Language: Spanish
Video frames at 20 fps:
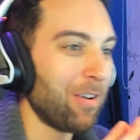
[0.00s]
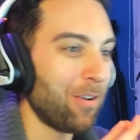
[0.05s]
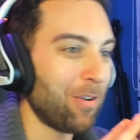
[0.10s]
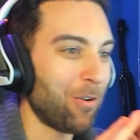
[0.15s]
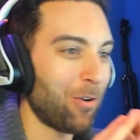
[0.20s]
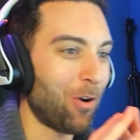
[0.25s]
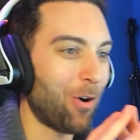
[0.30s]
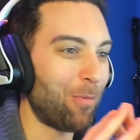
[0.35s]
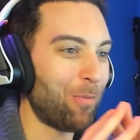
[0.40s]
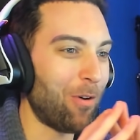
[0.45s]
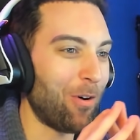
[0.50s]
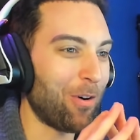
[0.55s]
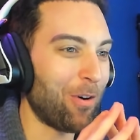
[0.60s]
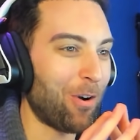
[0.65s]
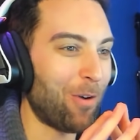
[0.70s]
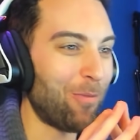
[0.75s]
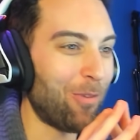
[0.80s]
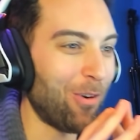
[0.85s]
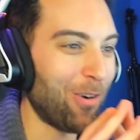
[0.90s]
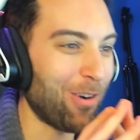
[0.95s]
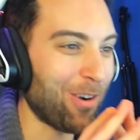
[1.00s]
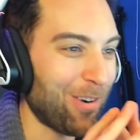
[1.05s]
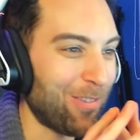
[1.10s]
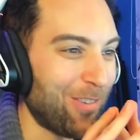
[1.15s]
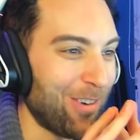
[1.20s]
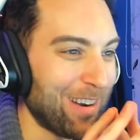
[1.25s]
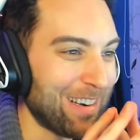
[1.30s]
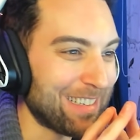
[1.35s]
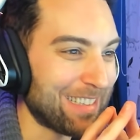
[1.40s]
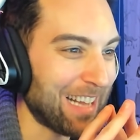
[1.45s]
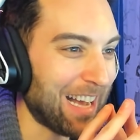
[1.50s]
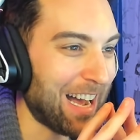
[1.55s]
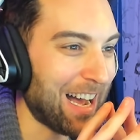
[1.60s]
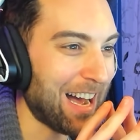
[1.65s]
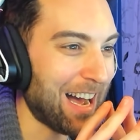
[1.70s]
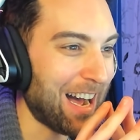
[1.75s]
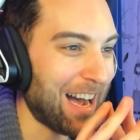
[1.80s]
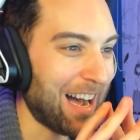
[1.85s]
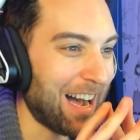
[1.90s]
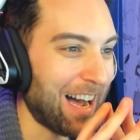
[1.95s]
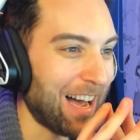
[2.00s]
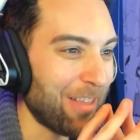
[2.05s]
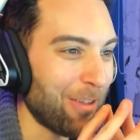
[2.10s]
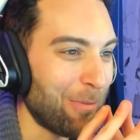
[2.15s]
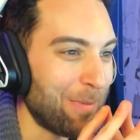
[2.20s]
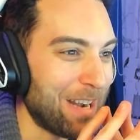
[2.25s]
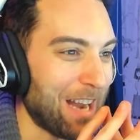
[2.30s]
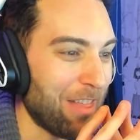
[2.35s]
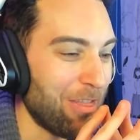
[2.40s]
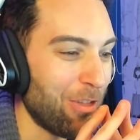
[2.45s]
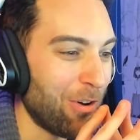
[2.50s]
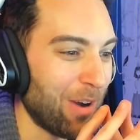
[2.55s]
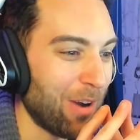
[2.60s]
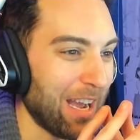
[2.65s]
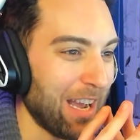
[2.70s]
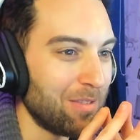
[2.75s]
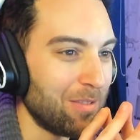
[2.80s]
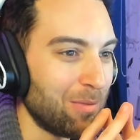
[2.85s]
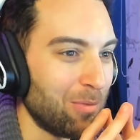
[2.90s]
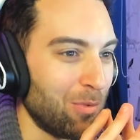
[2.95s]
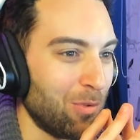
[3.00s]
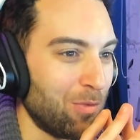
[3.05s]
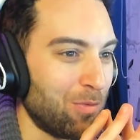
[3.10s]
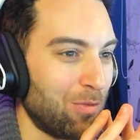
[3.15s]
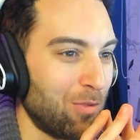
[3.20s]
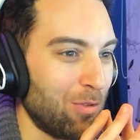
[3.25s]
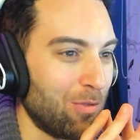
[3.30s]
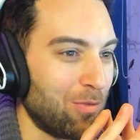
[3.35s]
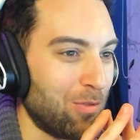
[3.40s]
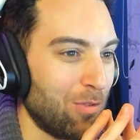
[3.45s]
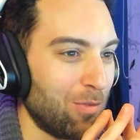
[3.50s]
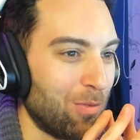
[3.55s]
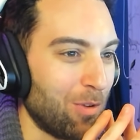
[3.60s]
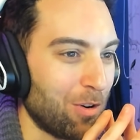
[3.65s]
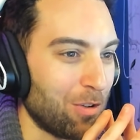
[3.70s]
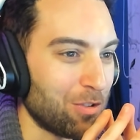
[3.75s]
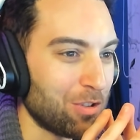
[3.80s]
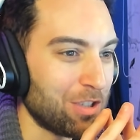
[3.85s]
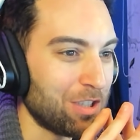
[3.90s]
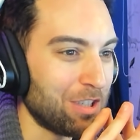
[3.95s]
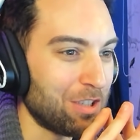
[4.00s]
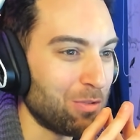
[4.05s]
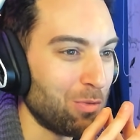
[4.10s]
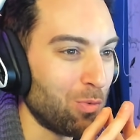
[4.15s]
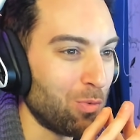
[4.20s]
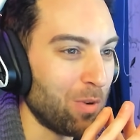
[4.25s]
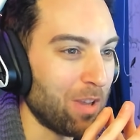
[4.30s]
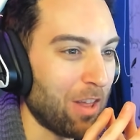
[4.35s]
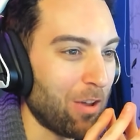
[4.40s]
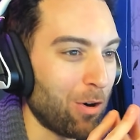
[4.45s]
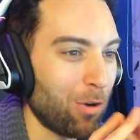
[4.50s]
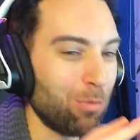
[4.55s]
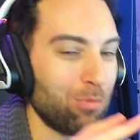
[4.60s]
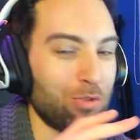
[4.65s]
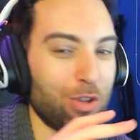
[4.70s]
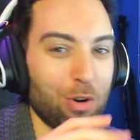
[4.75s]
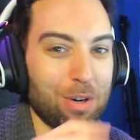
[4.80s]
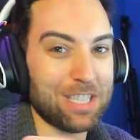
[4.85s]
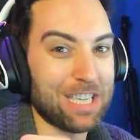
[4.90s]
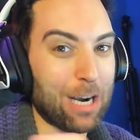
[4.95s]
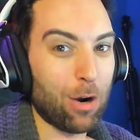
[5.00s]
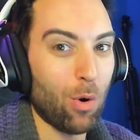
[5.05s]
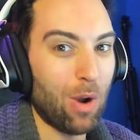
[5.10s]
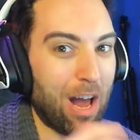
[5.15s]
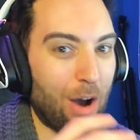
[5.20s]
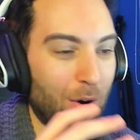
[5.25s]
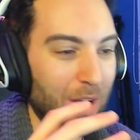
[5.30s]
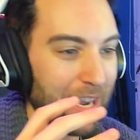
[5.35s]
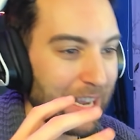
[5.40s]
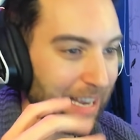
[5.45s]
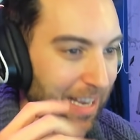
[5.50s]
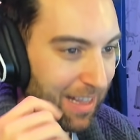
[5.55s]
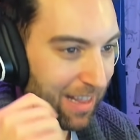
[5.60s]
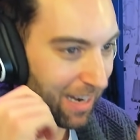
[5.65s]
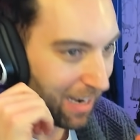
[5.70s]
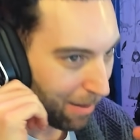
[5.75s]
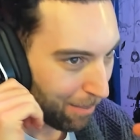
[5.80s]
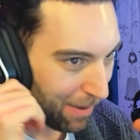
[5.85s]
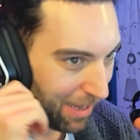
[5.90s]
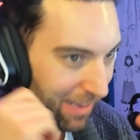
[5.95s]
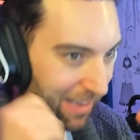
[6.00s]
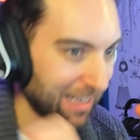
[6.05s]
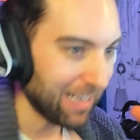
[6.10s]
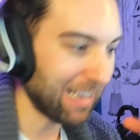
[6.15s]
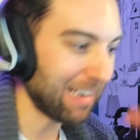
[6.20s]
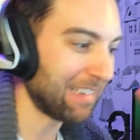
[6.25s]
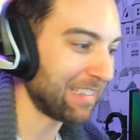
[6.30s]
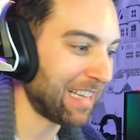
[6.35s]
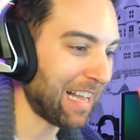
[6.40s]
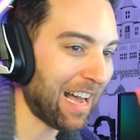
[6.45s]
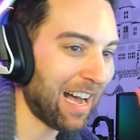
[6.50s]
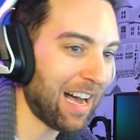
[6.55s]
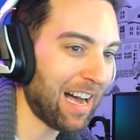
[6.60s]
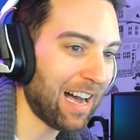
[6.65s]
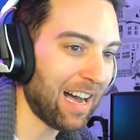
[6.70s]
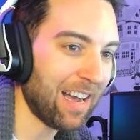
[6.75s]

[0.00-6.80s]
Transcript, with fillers: ¿Cómo, cómo, cómo le está dominando, eh? Uf, uf, uf. Bueno, no sé si es un cuidador o un tío que se ha colado ahí de repente y está